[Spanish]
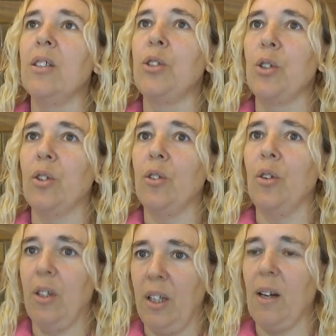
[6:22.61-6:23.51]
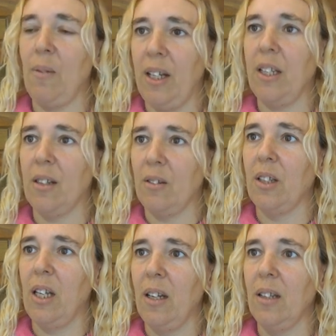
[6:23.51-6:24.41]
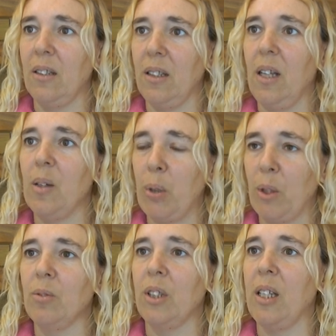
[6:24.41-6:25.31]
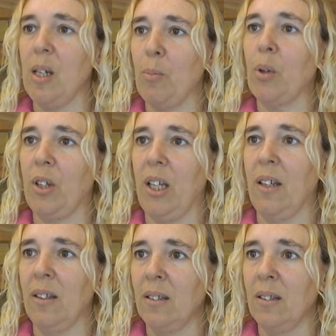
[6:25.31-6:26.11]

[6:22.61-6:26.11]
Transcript: yo hablaría con él y le preguntaría por qué.